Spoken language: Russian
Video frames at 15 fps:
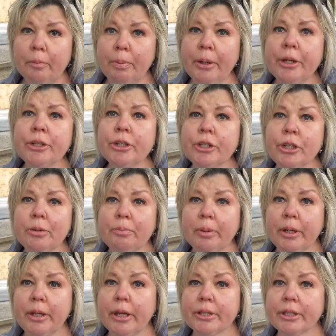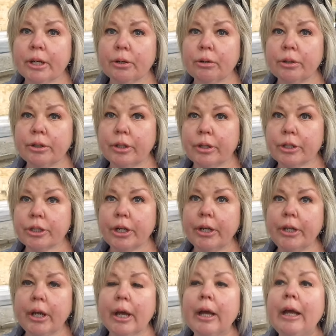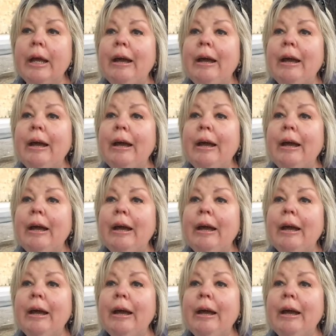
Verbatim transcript: прежде чем принять какое-то решение,